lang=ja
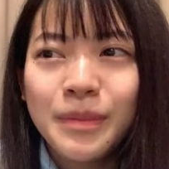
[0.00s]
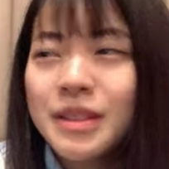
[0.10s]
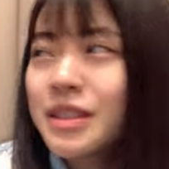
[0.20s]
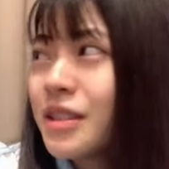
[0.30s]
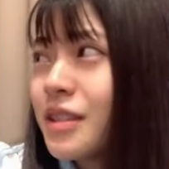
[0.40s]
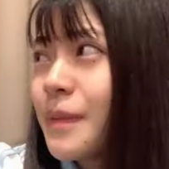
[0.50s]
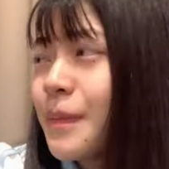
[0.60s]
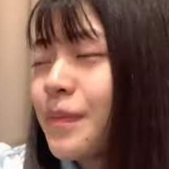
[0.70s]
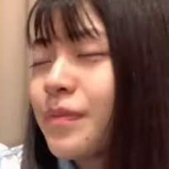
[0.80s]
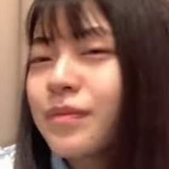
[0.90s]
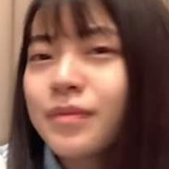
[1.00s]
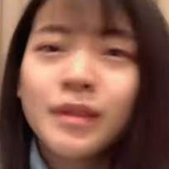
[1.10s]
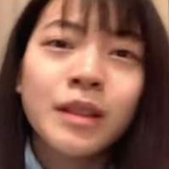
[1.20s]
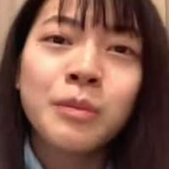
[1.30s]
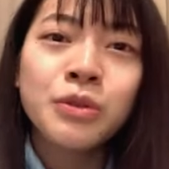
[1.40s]
マジでい
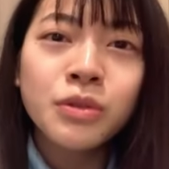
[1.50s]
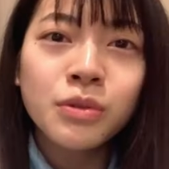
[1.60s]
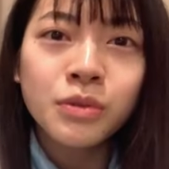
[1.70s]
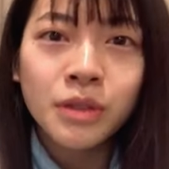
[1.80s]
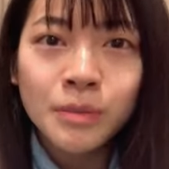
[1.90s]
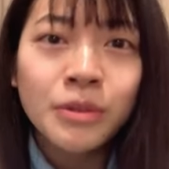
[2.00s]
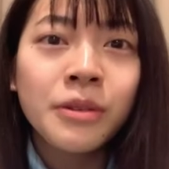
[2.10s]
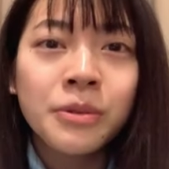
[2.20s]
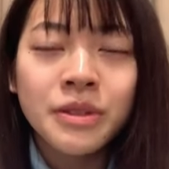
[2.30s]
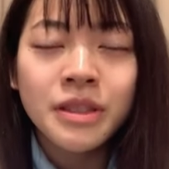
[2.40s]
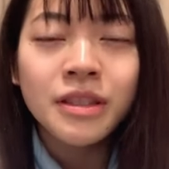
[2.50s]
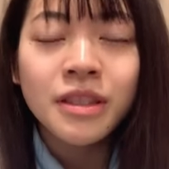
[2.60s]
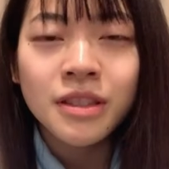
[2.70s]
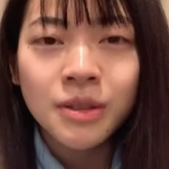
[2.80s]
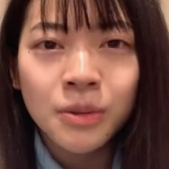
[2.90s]
やもちろん鶏むねは美味しいんで
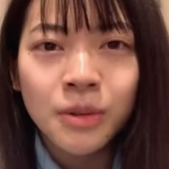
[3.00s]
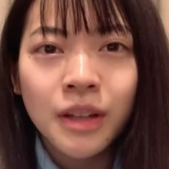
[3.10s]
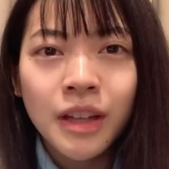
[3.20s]
すけど